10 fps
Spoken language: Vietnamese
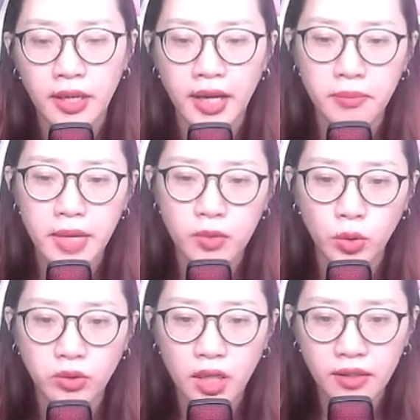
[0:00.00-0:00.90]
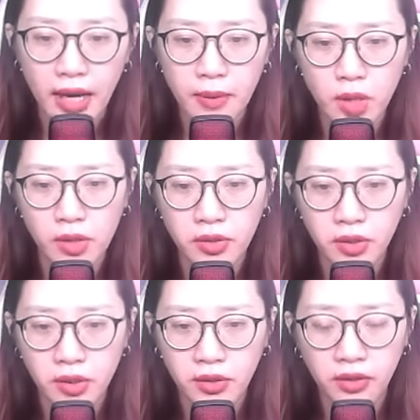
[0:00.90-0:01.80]
Ánh mắt của tất cả mọi
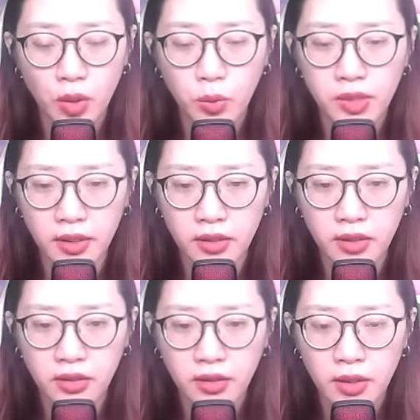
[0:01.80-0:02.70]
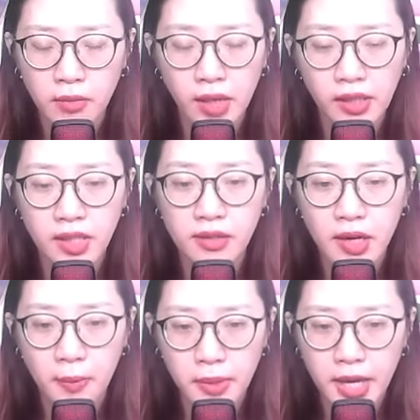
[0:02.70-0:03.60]
người không nhìn được mà nhìn
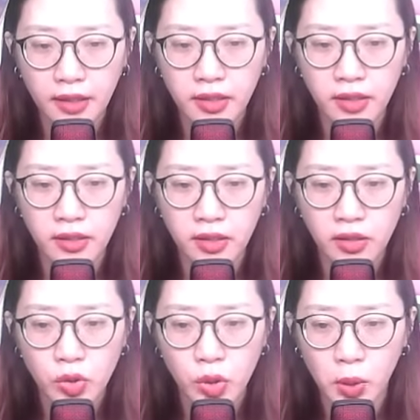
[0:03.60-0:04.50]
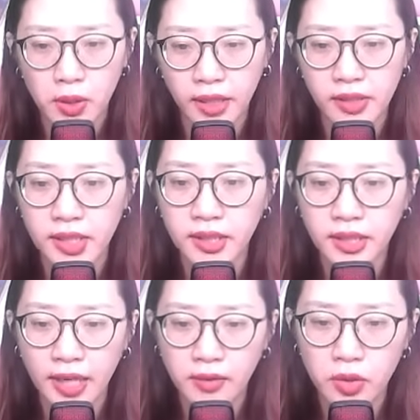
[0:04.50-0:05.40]
Lâm Gia Nghị, rồi lại nhìn
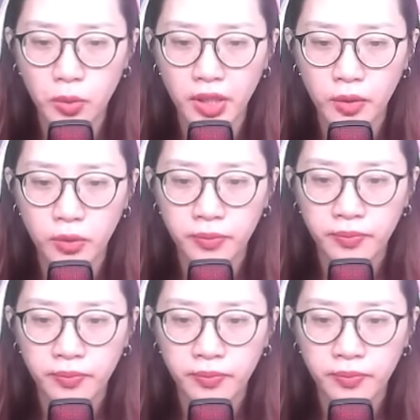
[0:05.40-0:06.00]
sang Lục Nghiêu.